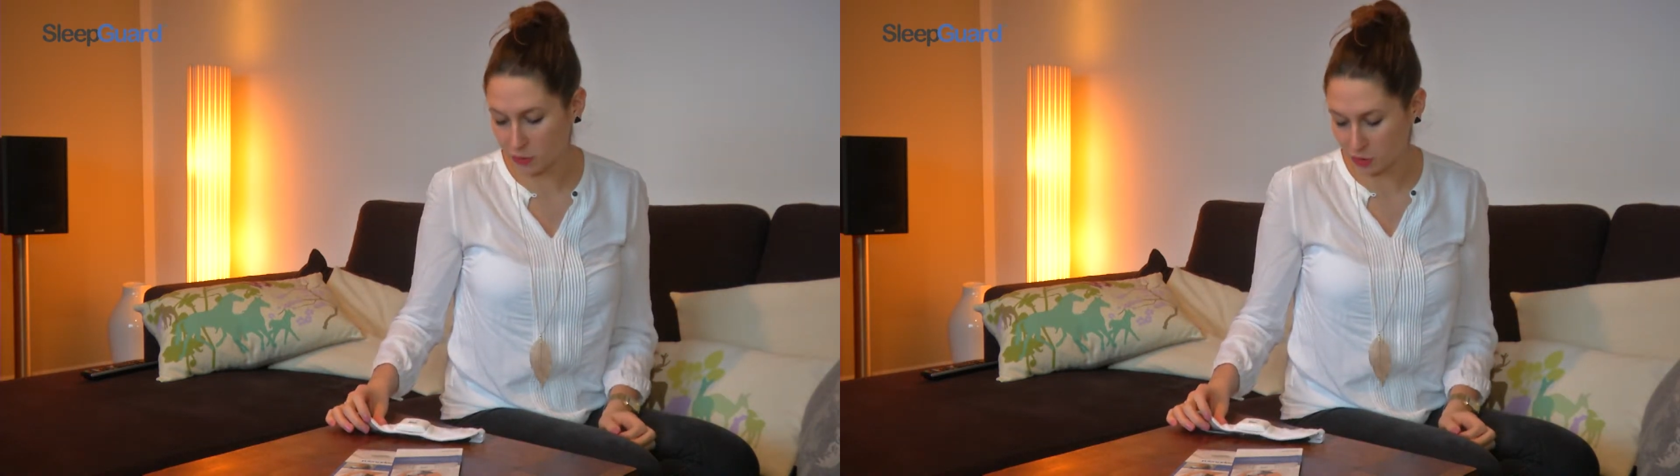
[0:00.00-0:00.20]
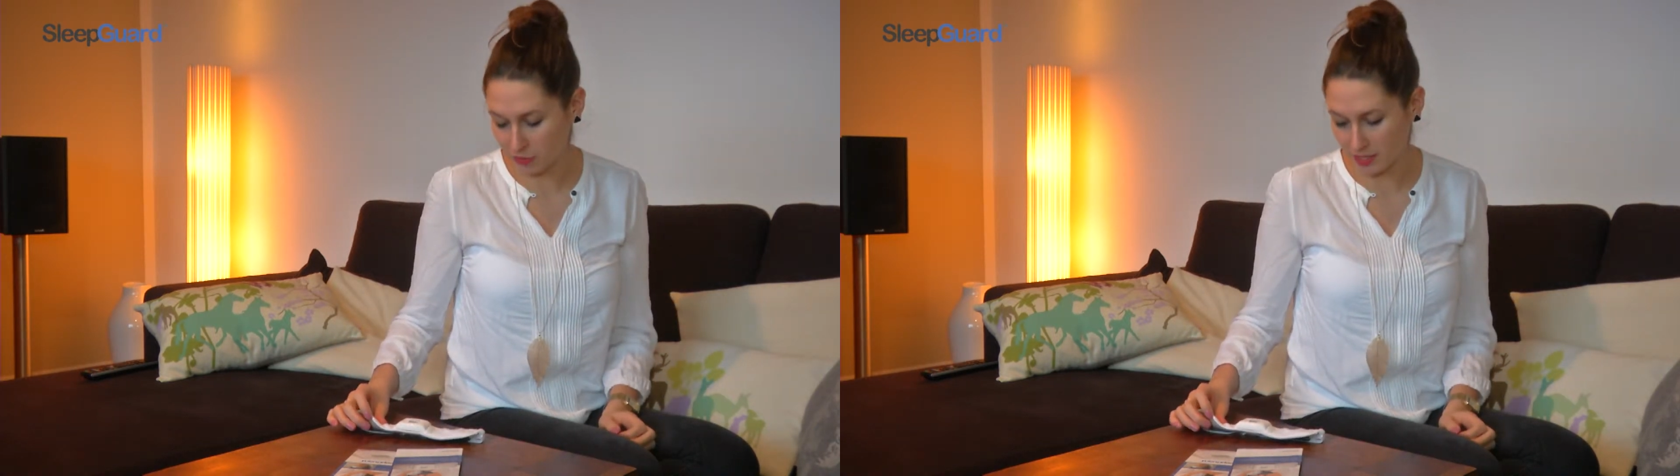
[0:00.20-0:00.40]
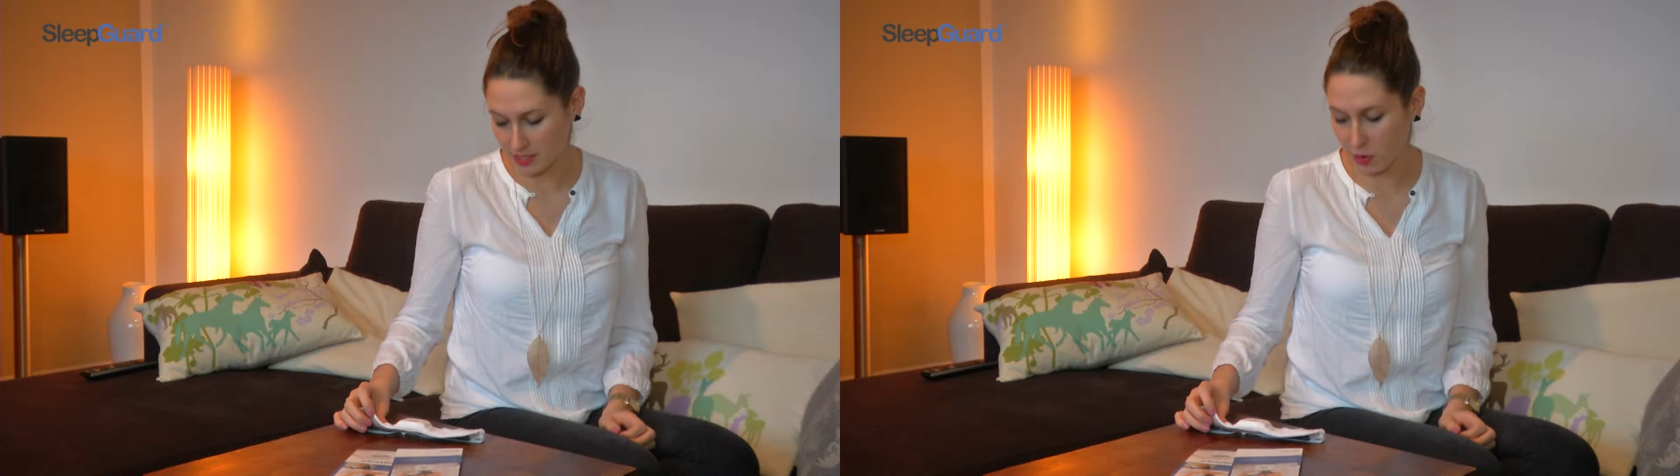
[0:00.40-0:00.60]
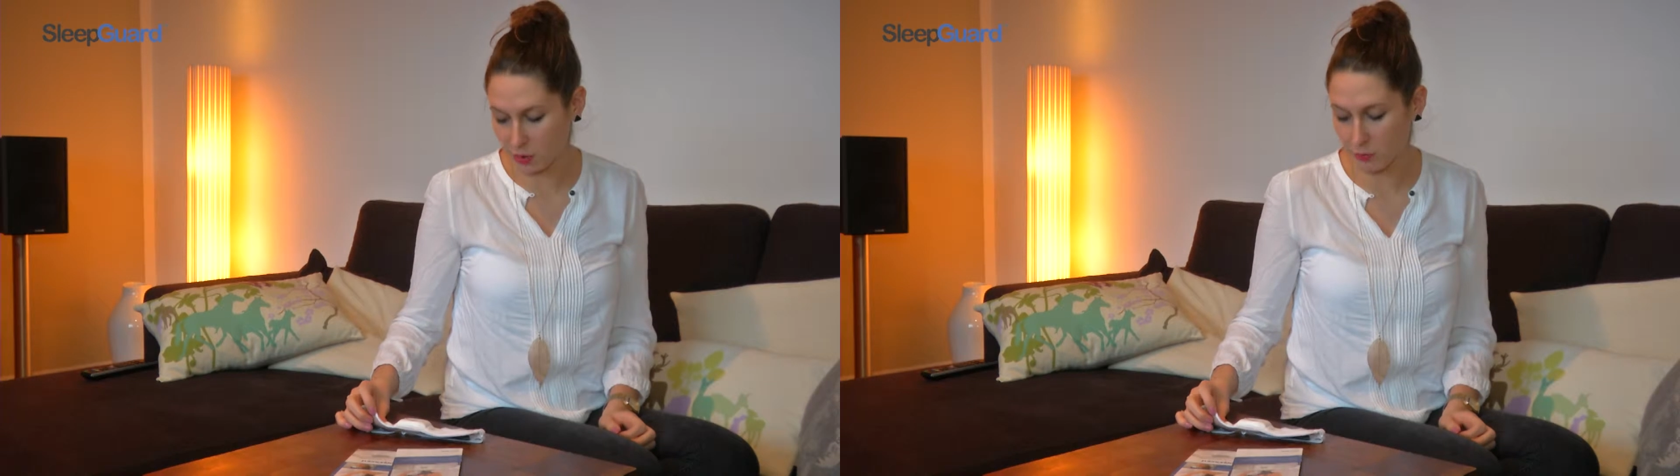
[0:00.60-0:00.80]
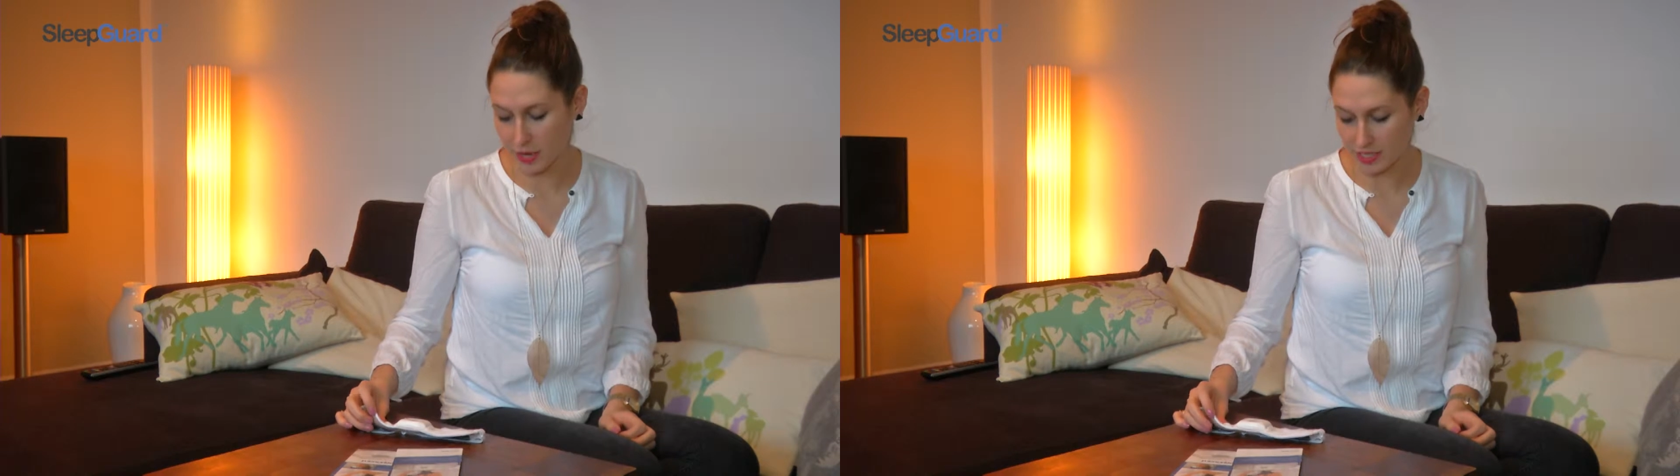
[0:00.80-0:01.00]
wird quasi
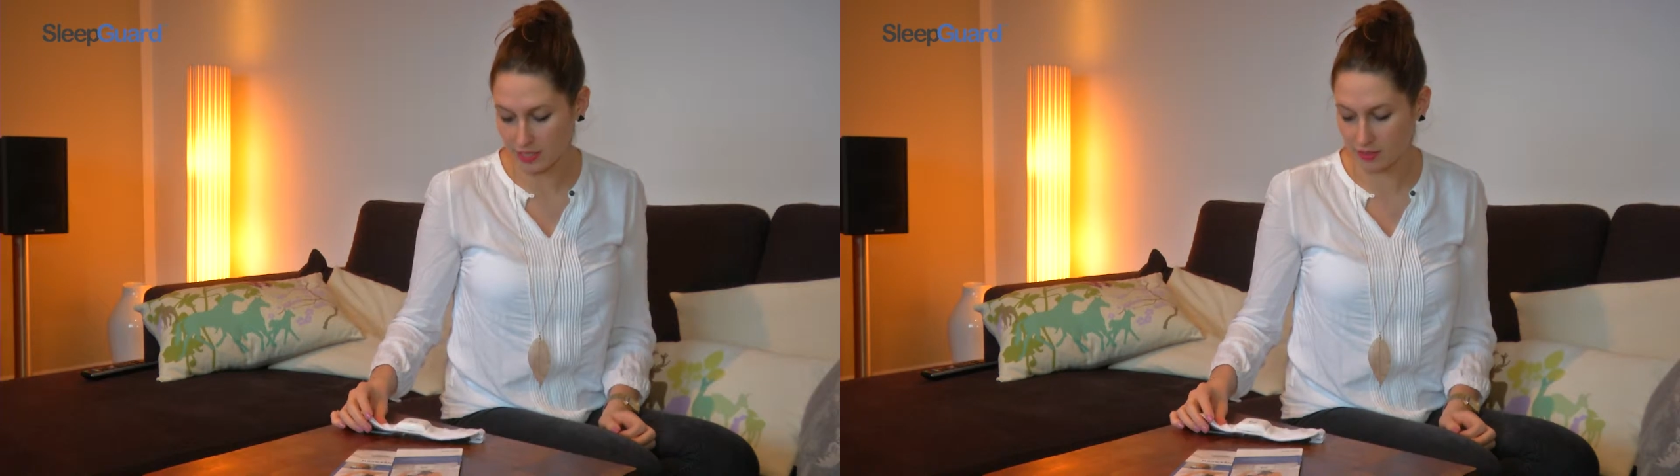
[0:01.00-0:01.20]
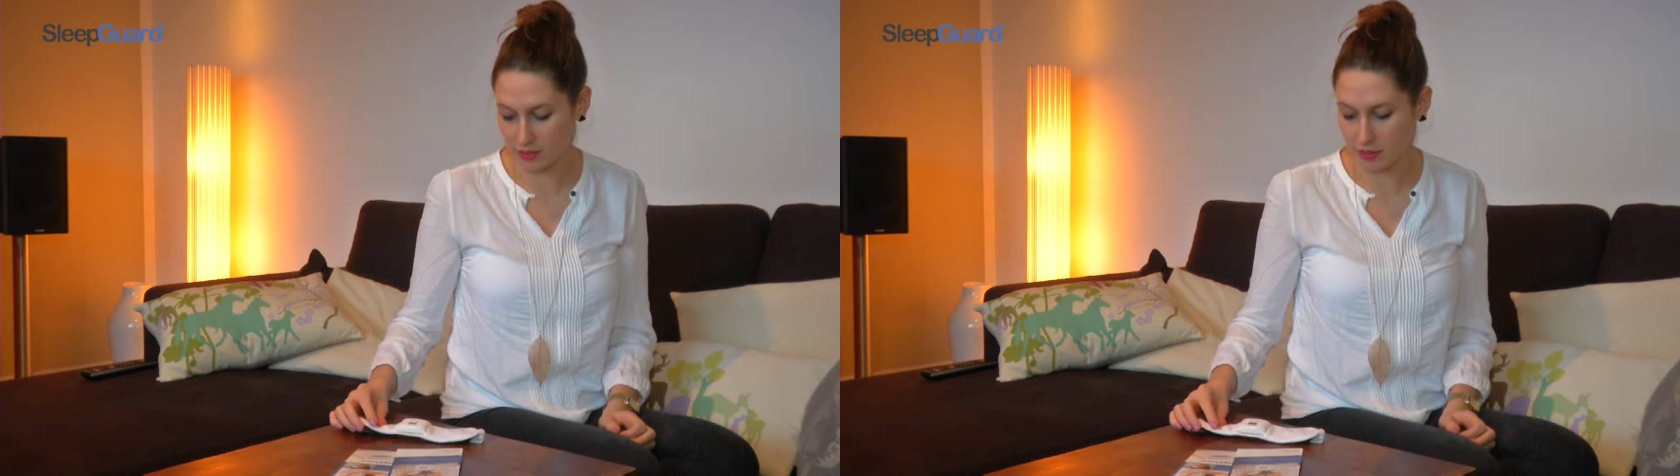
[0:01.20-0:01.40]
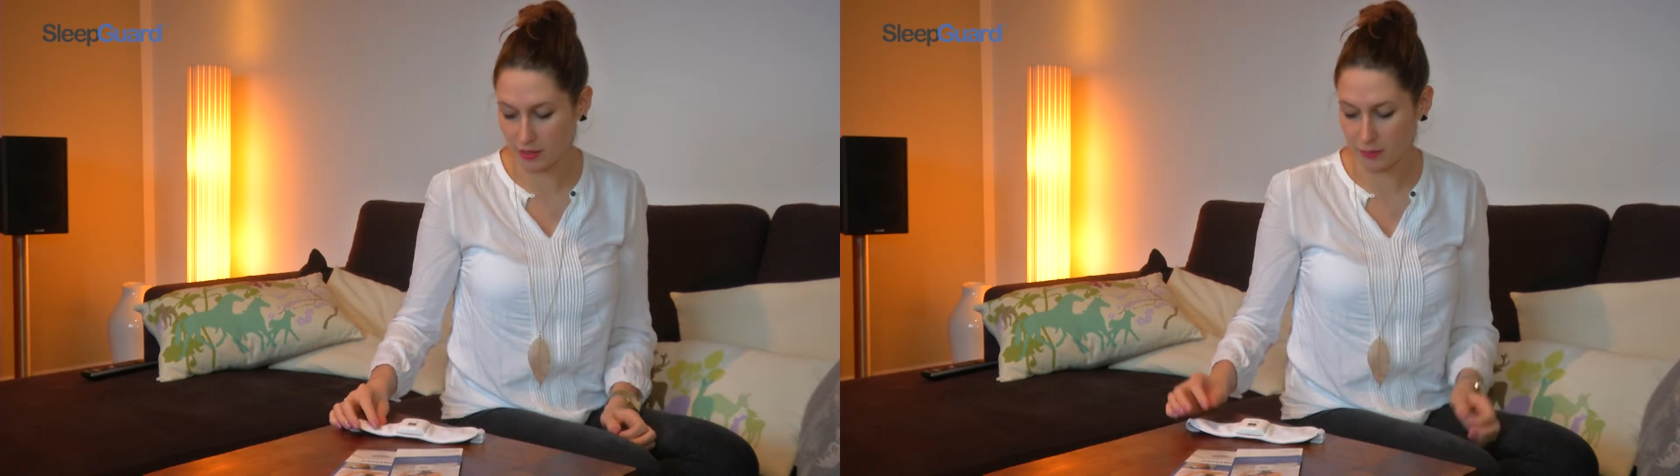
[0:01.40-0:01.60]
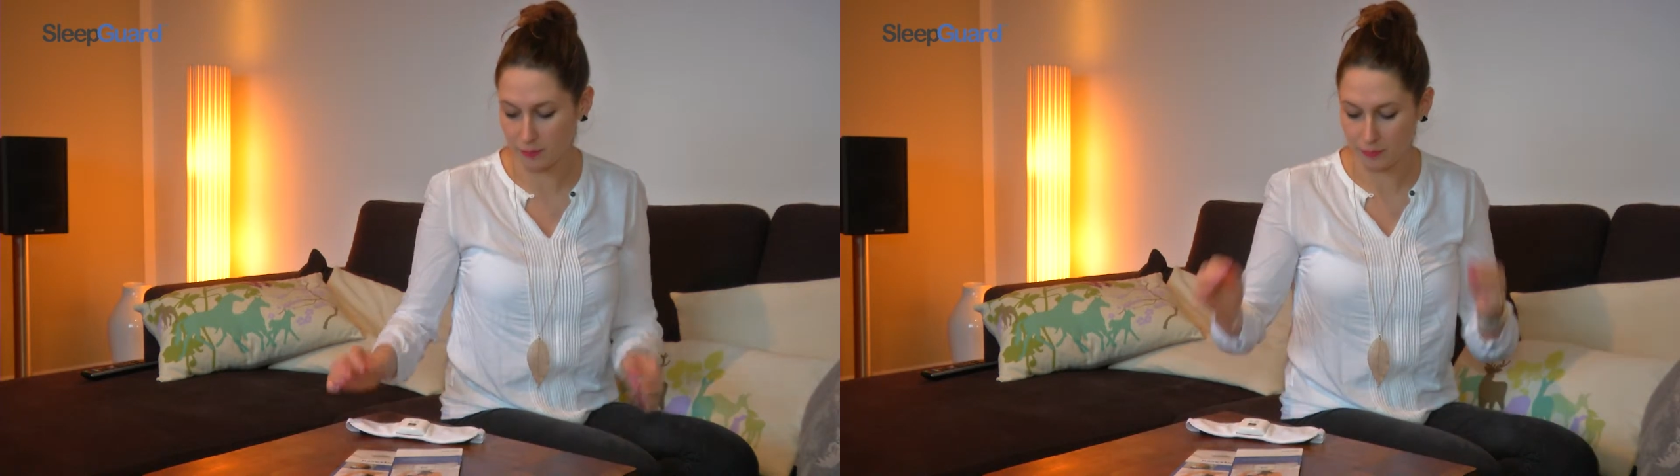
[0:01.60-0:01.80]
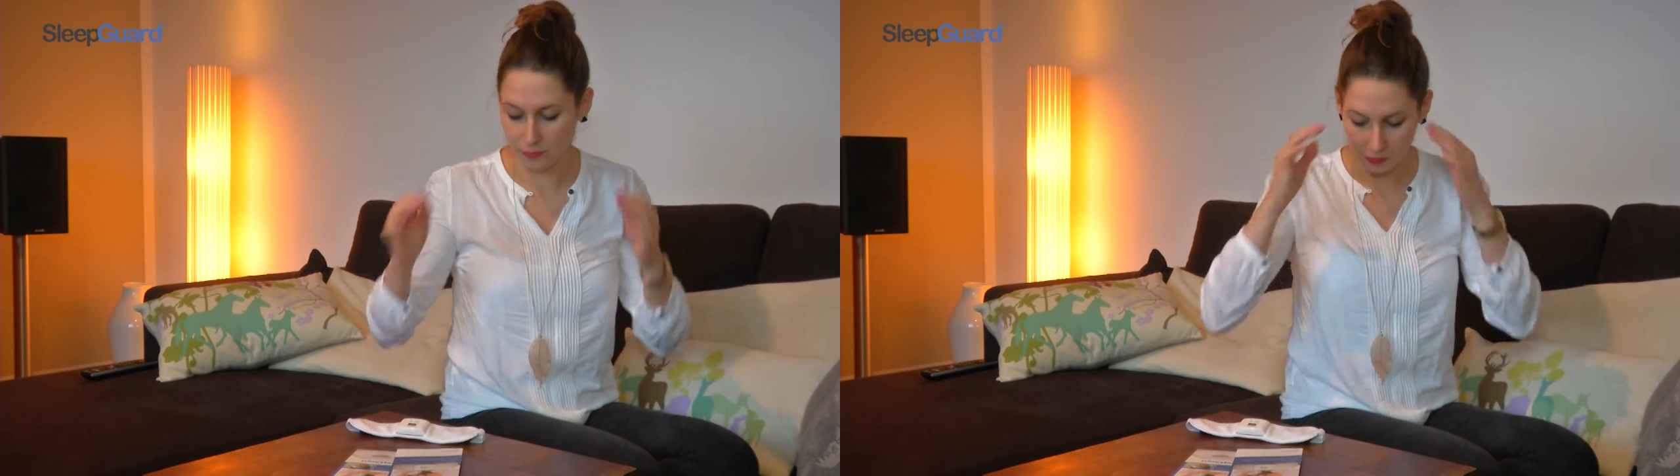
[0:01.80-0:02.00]
auch gemessen,
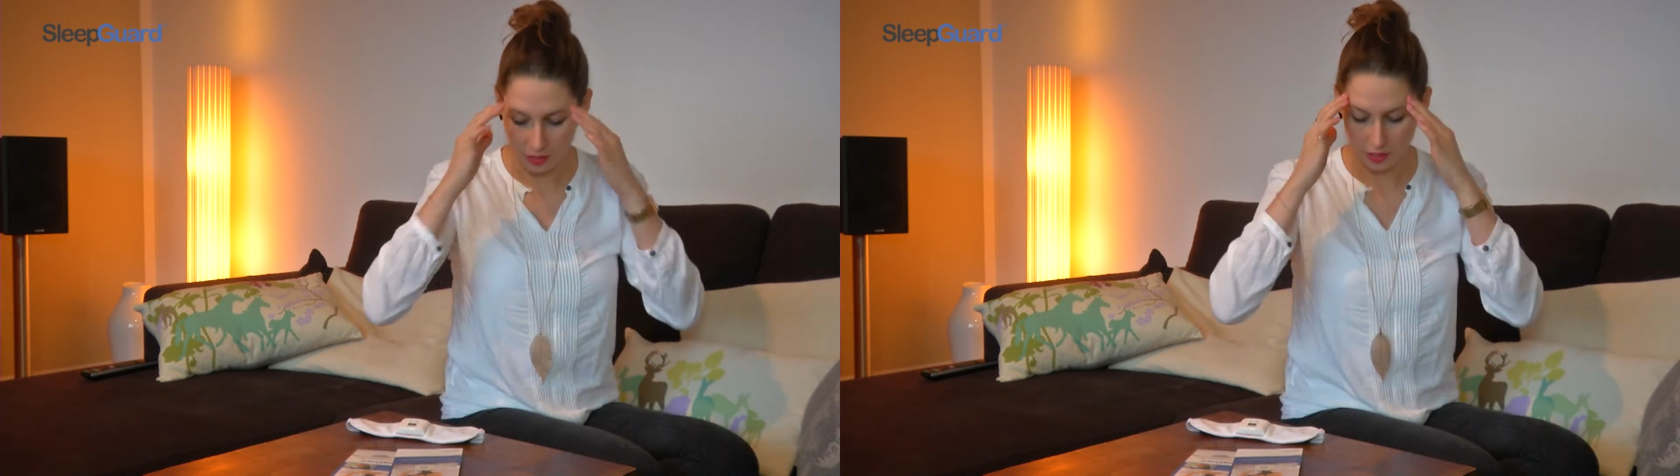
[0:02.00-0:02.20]
ähm,